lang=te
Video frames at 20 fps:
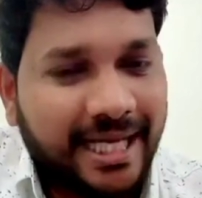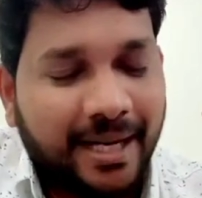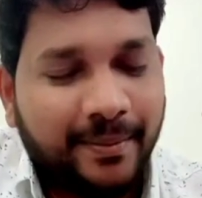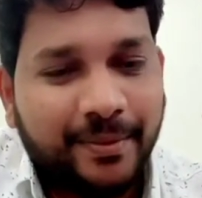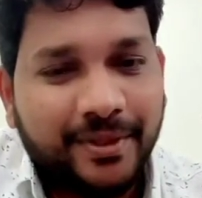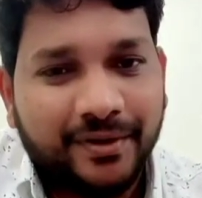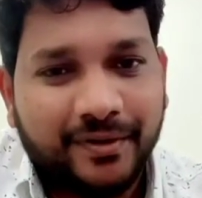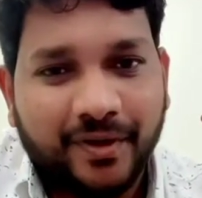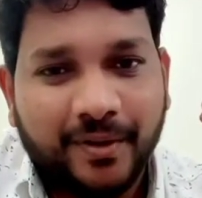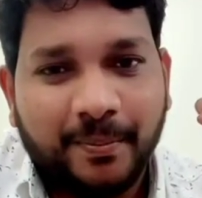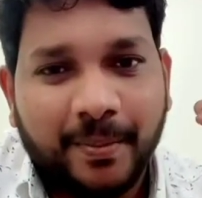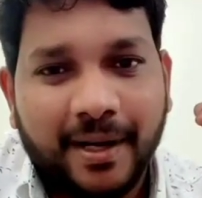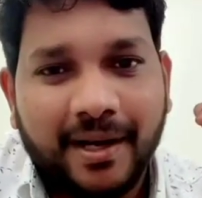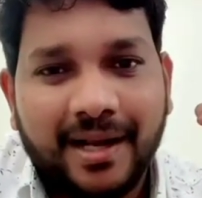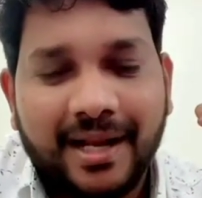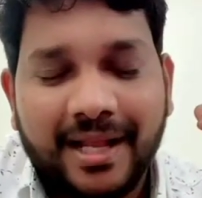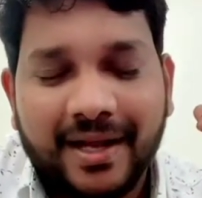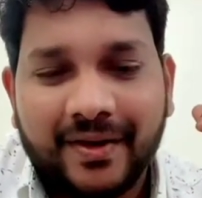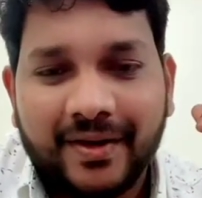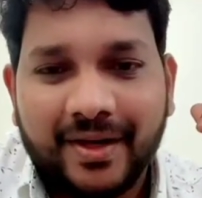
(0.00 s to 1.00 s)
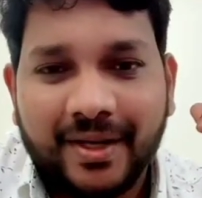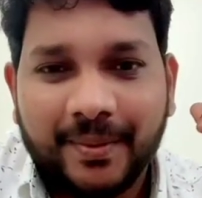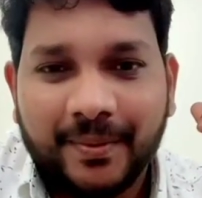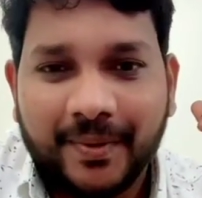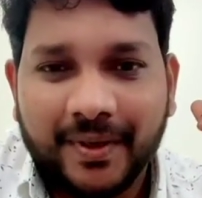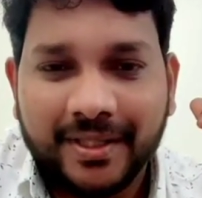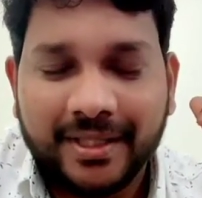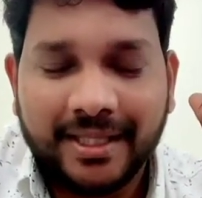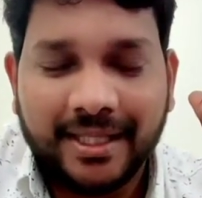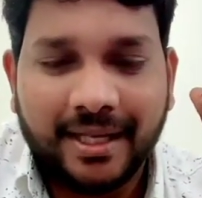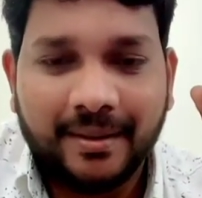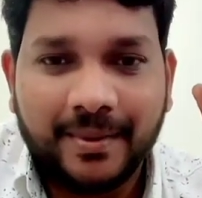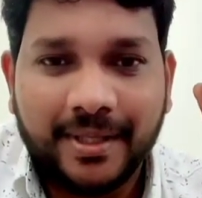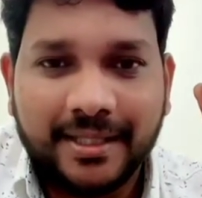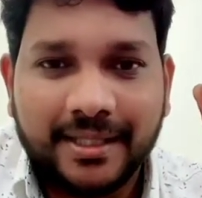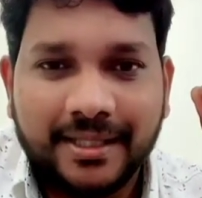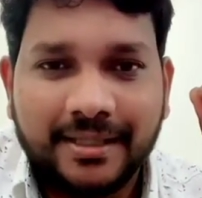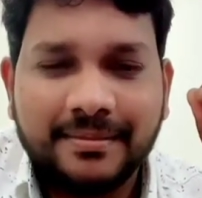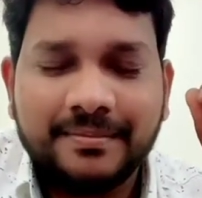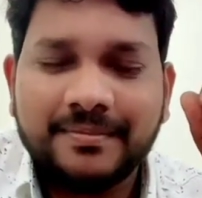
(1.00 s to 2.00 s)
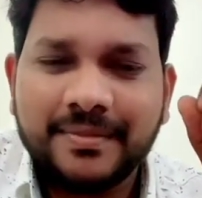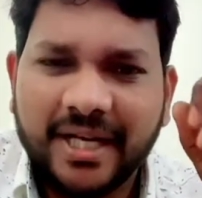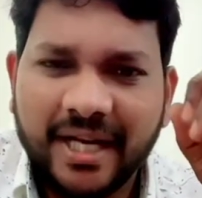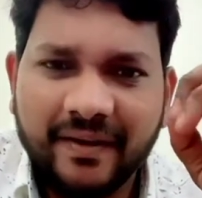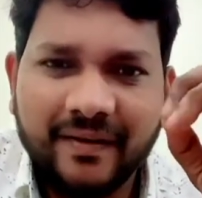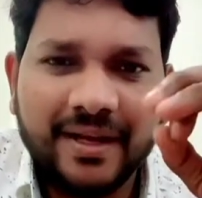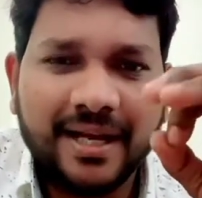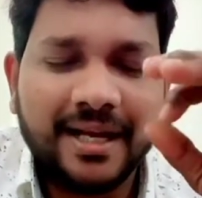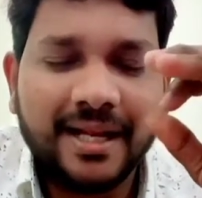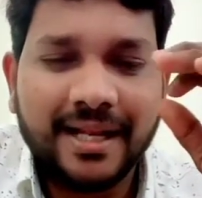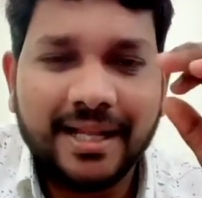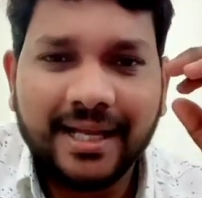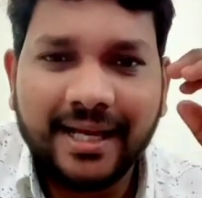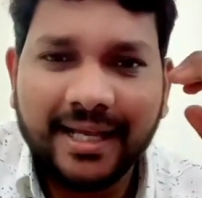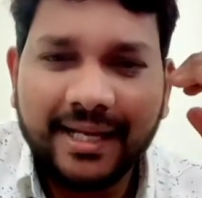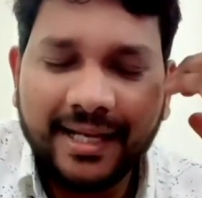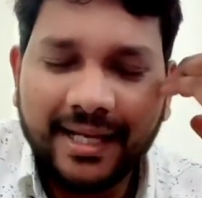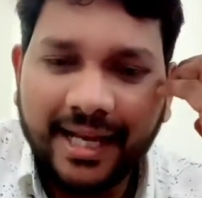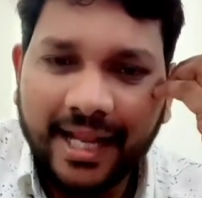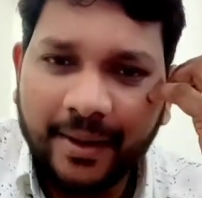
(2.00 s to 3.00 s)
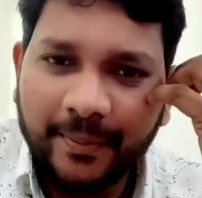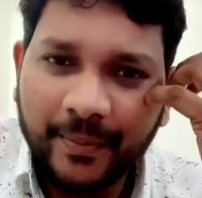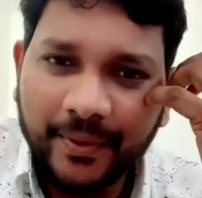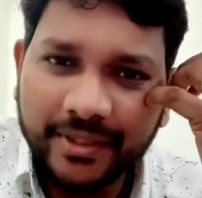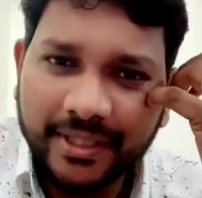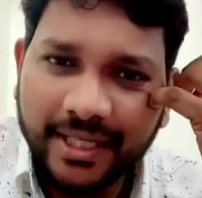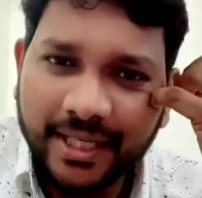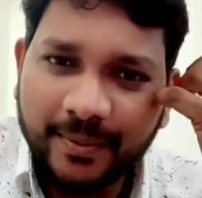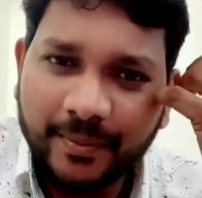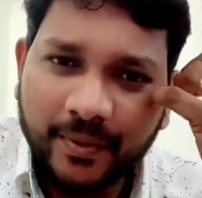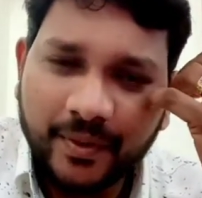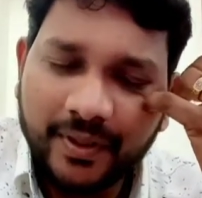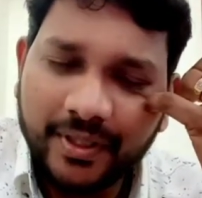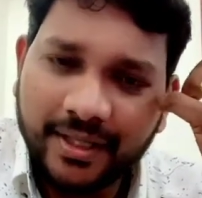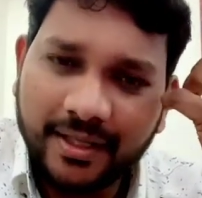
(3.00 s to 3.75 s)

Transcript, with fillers: మంది కూడా పనులు లేకుండా అనమాట డ్రైవర్ అన్నారు కానీ లేకపోతేనేమో